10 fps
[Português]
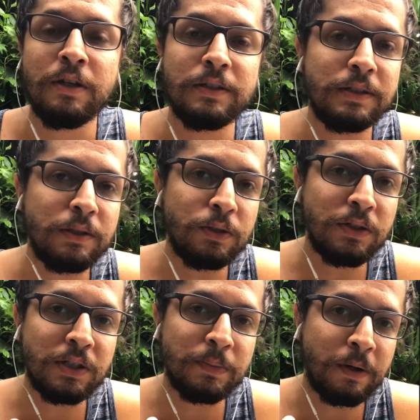são as
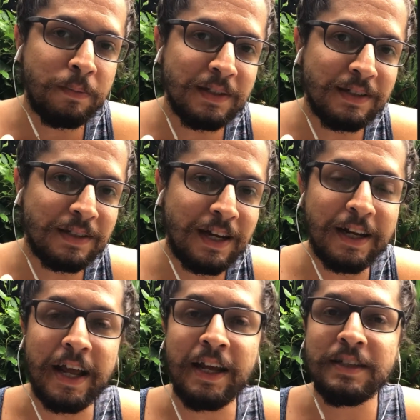nossas próprias
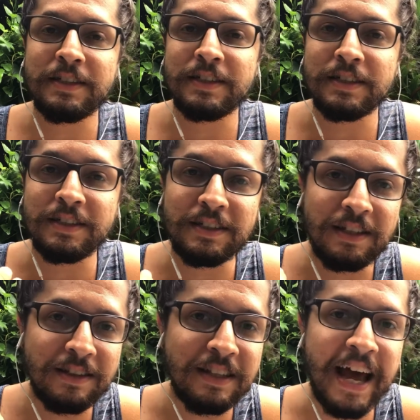crenças,
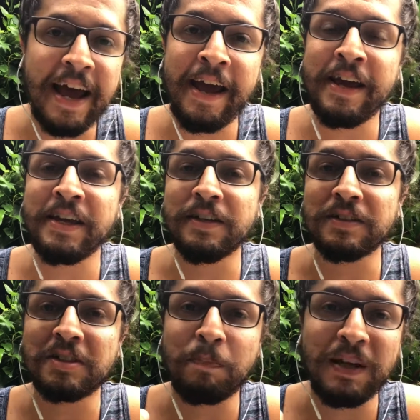
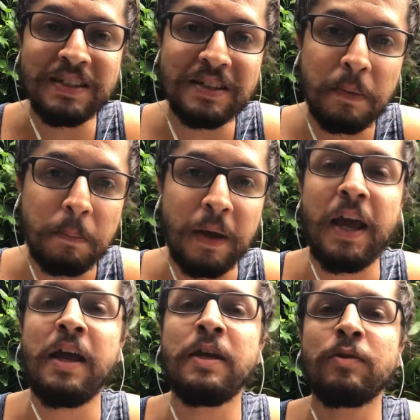ideias,
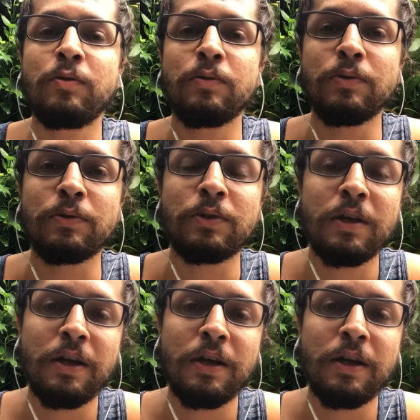pensamentos.